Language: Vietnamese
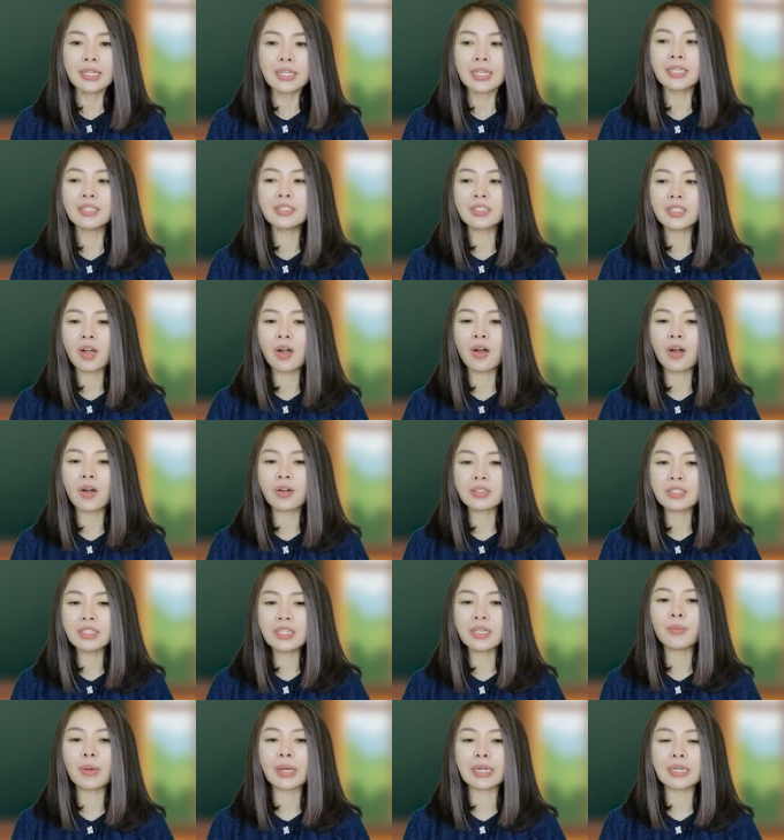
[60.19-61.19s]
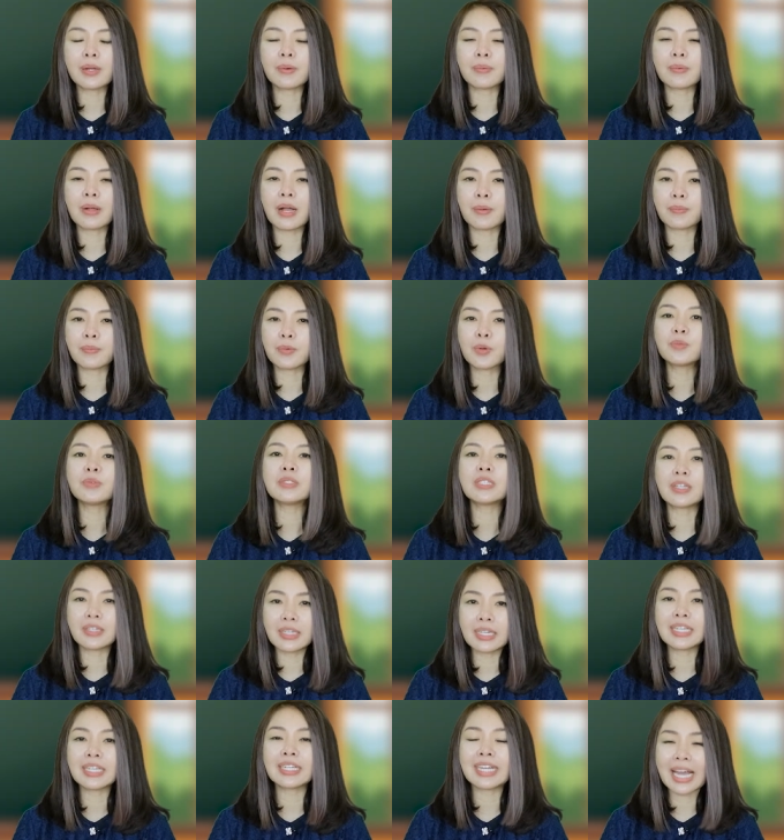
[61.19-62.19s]
khiến cho những hoạt động học cũng
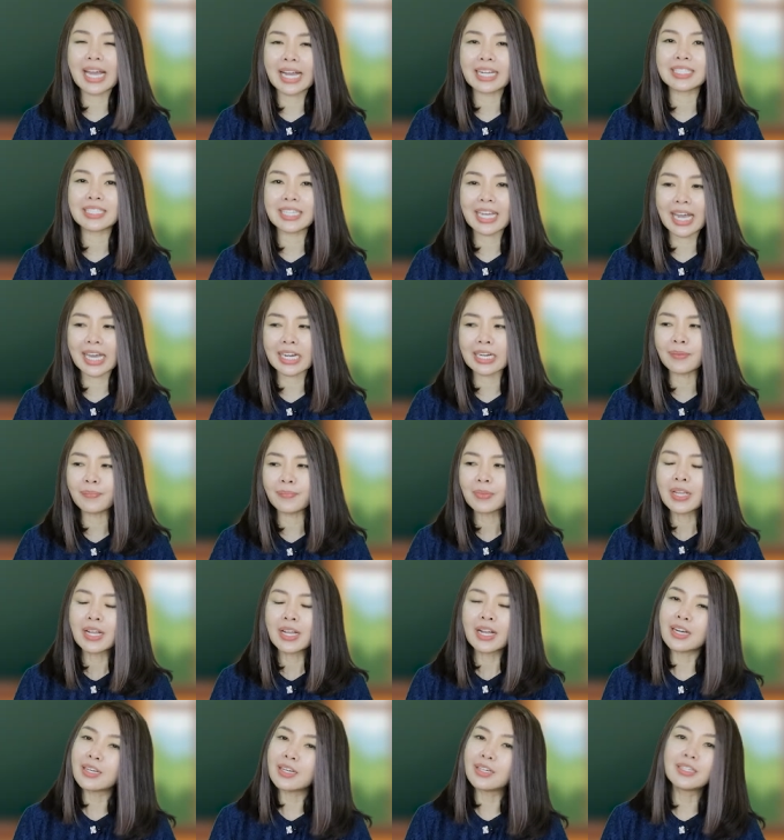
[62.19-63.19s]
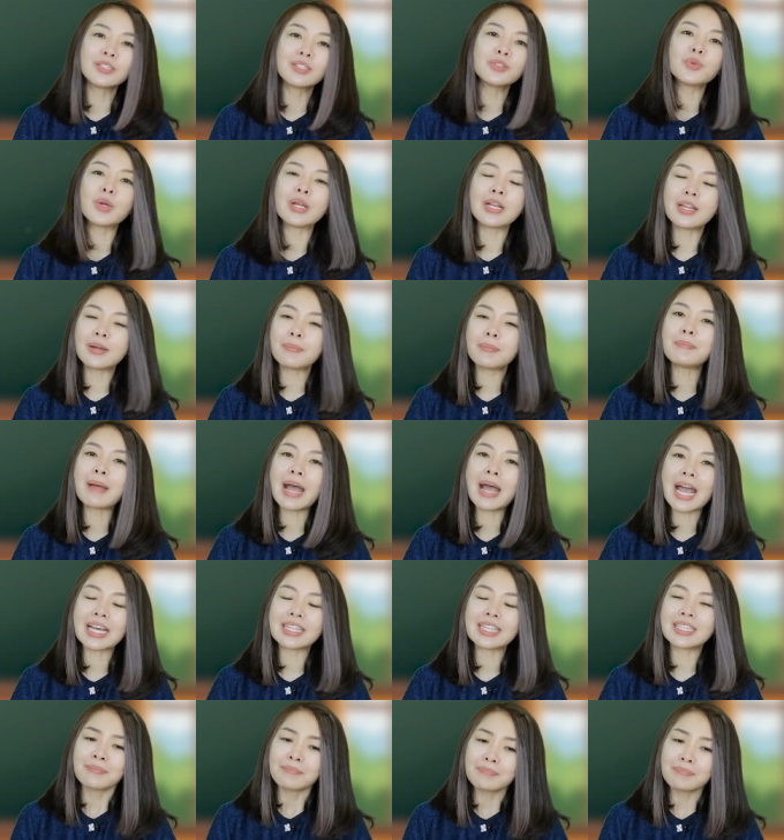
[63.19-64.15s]
trở nên đáng chán. Ở lứa tuổi lớp 3 thì